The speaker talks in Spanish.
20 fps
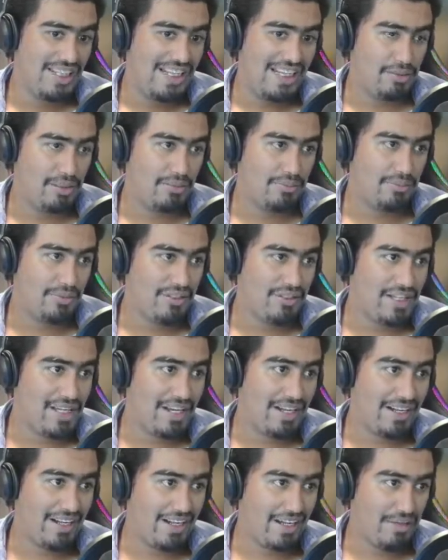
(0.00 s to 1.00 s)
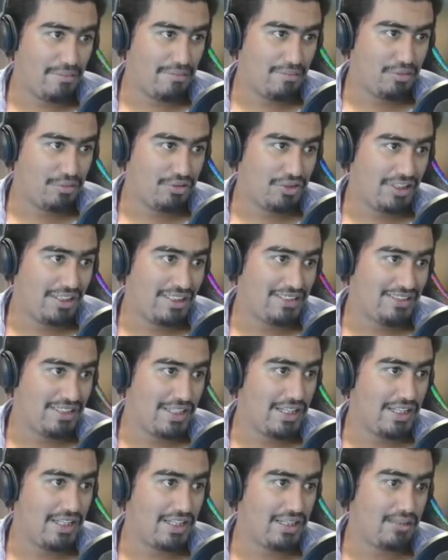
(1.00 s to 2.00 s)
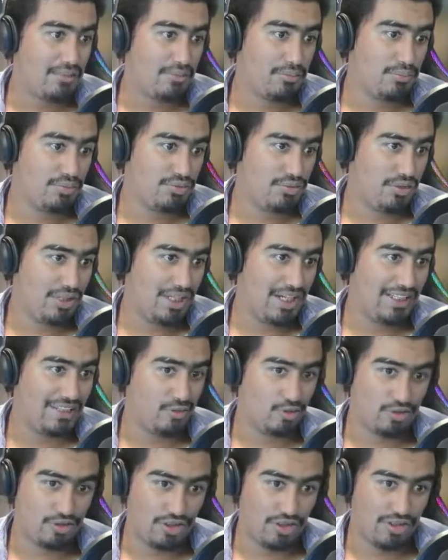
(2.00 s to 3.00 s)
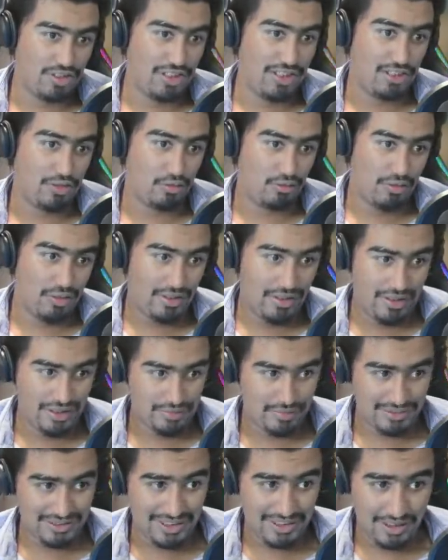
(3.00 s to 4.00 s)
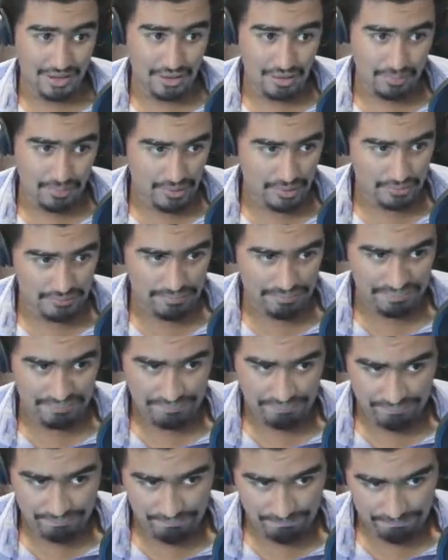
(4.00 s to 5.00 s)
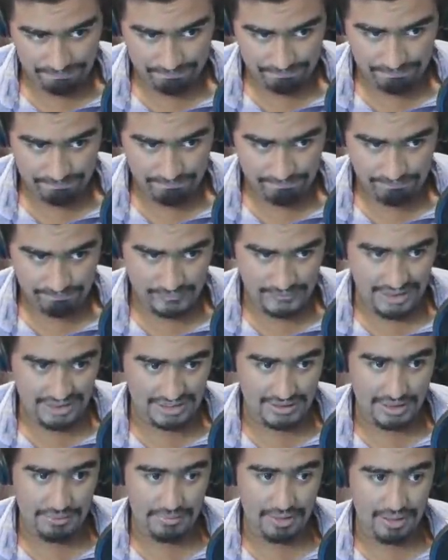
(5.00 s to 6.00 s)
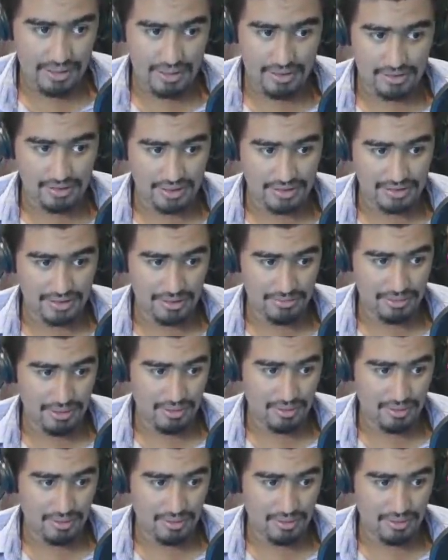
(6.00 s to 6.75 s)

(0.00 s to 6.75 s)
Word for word: La memoria RAM utilizada pues son 14 GB, lo cual ya es bastantito, pero está bien, o sea, está bien,